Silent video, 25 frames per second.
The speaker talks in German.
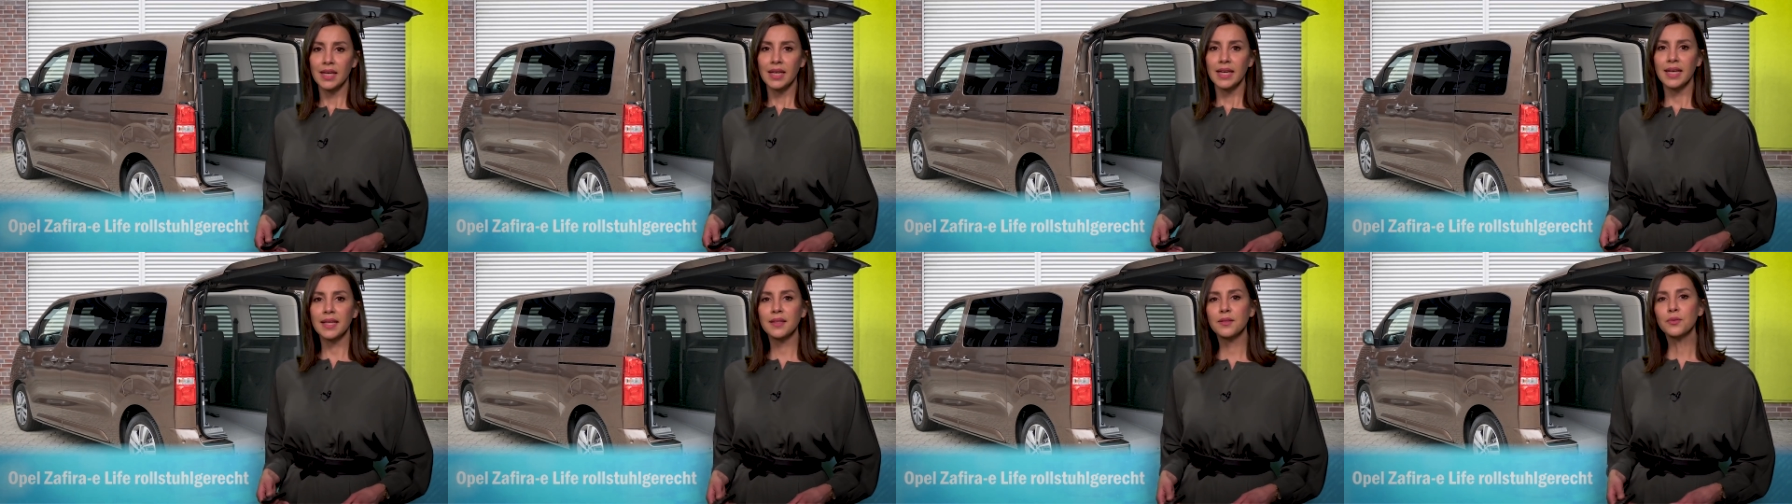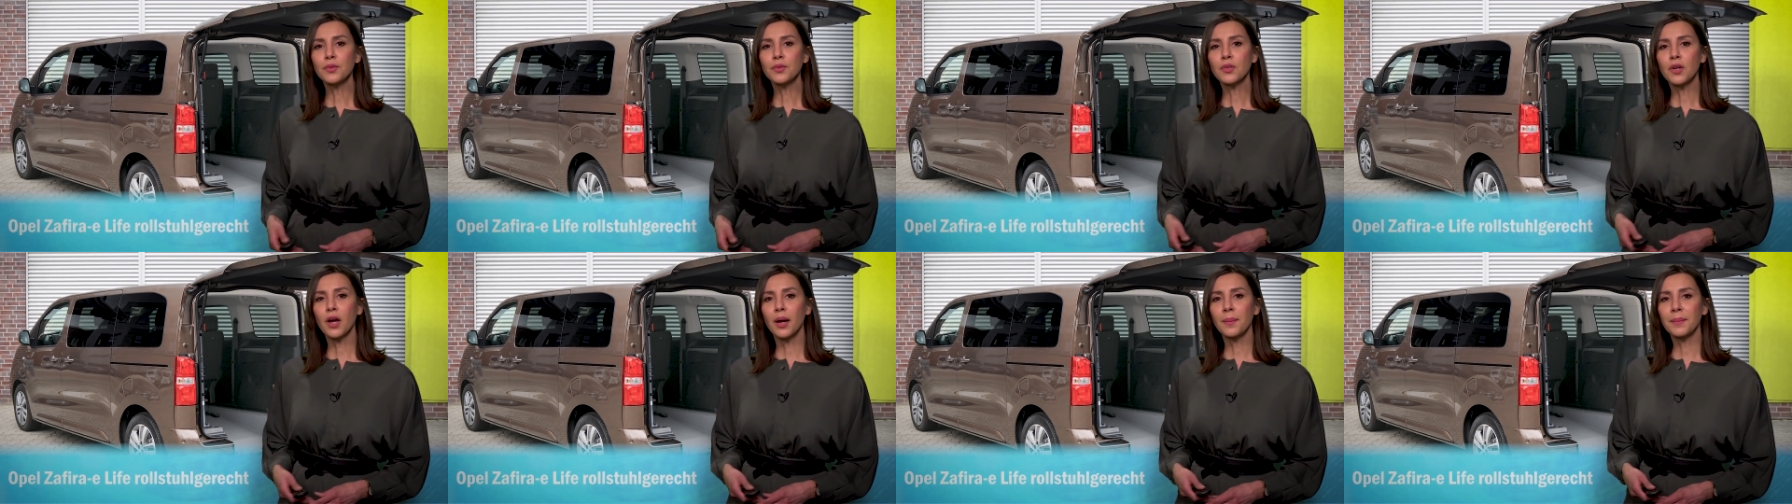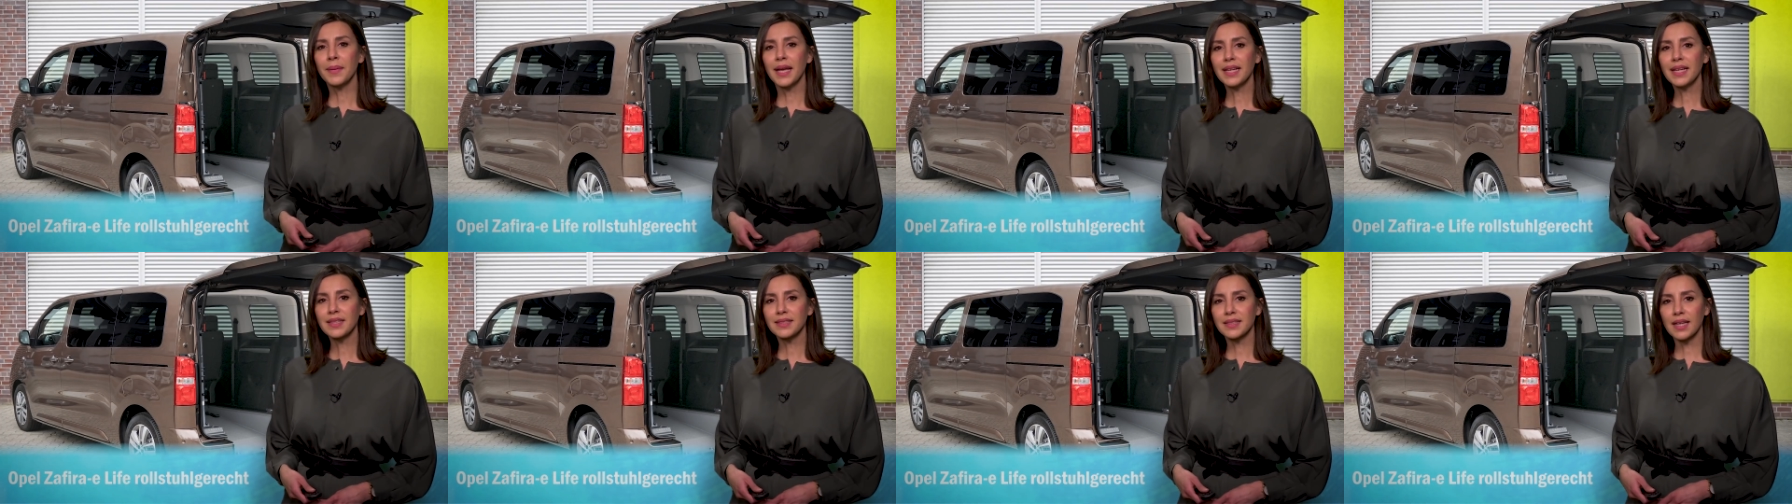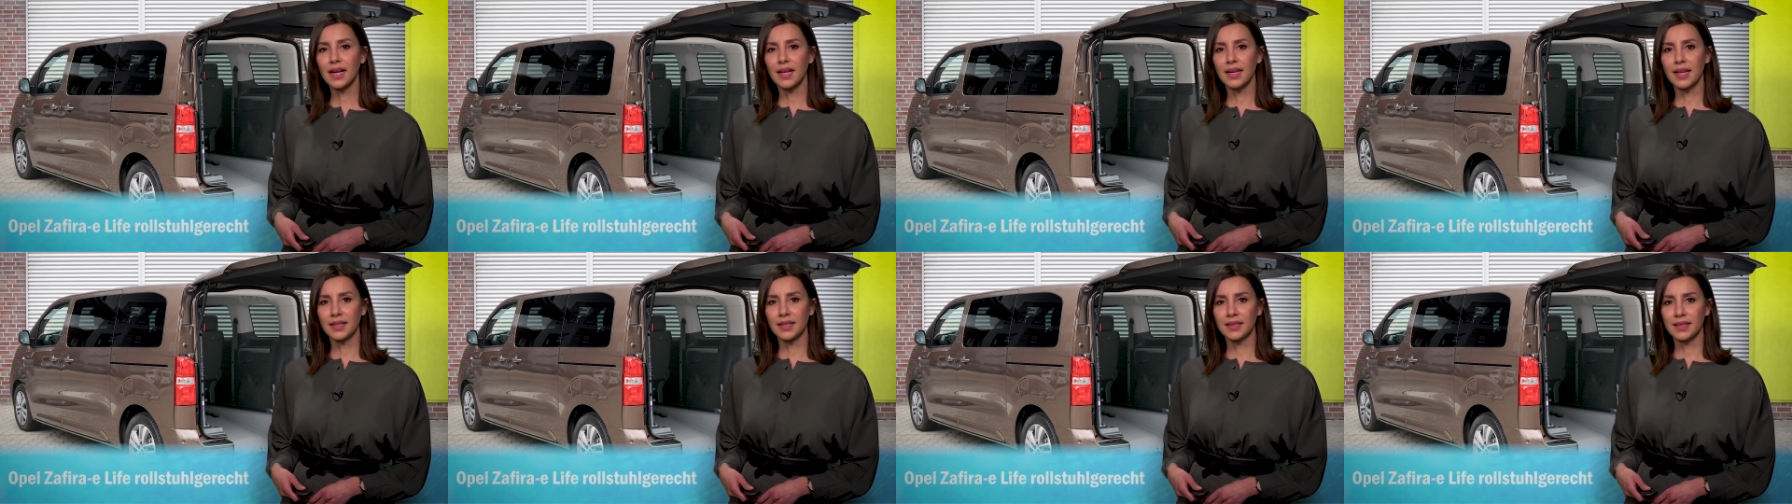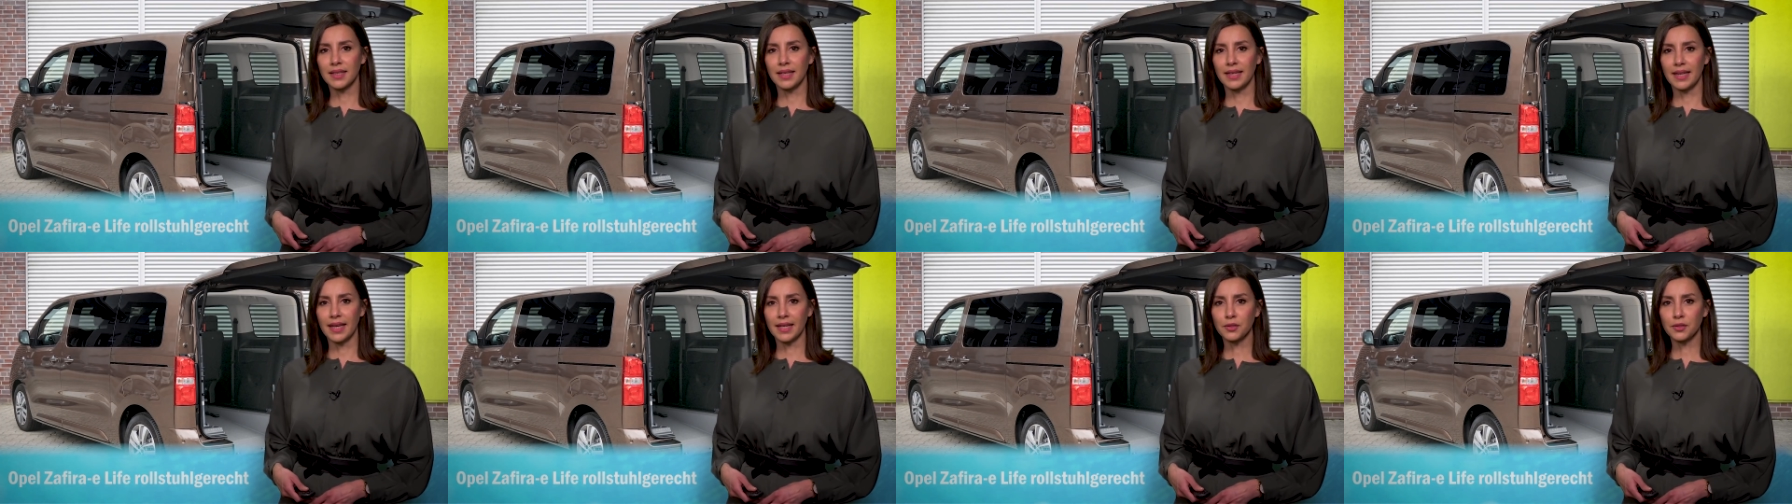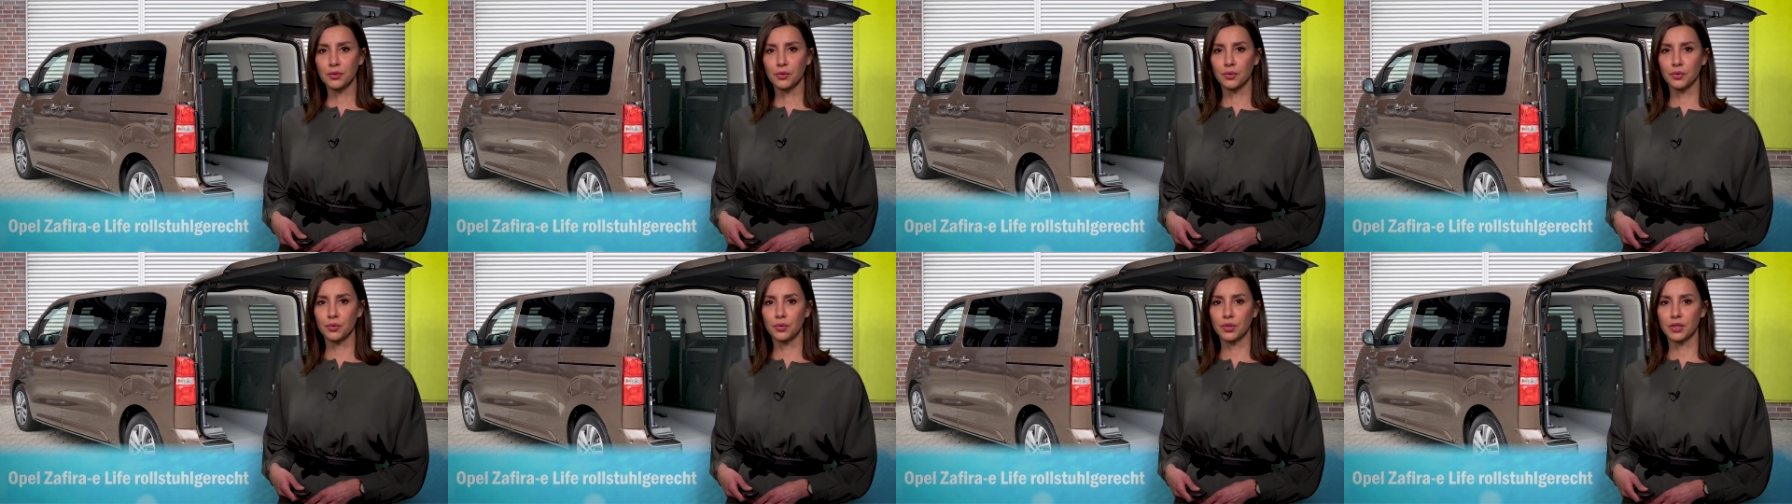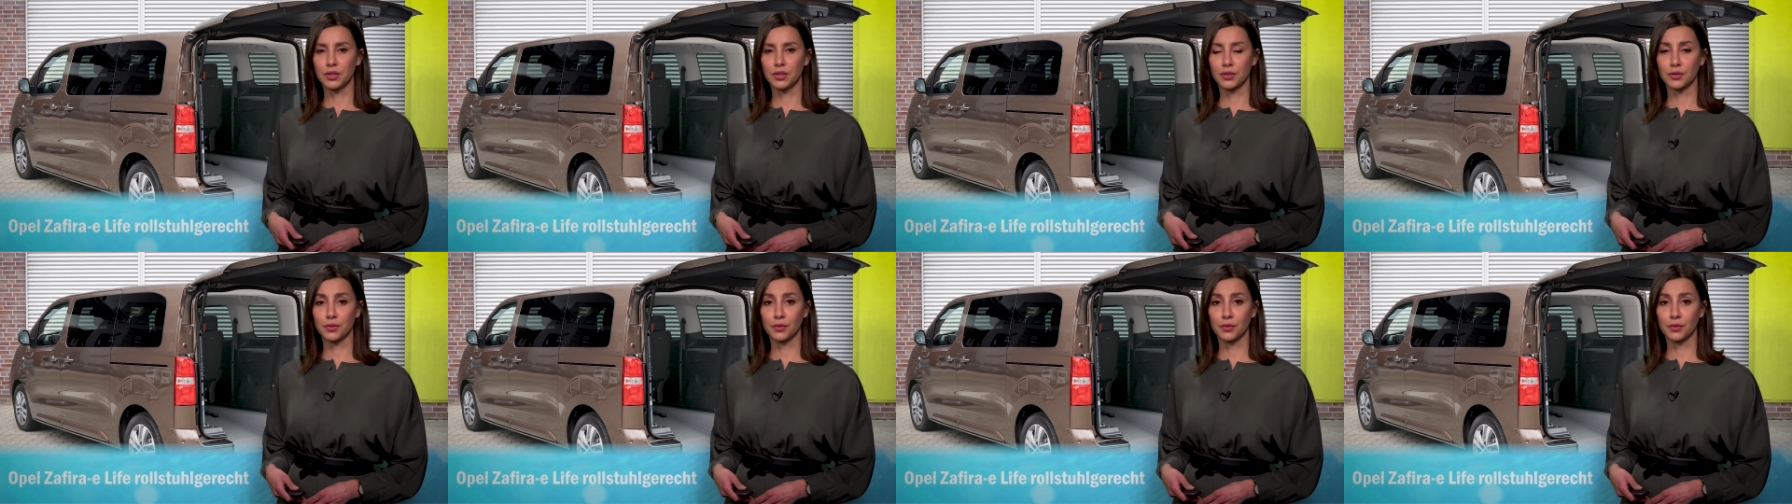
Hinzu kommen extra lange Elektrogurte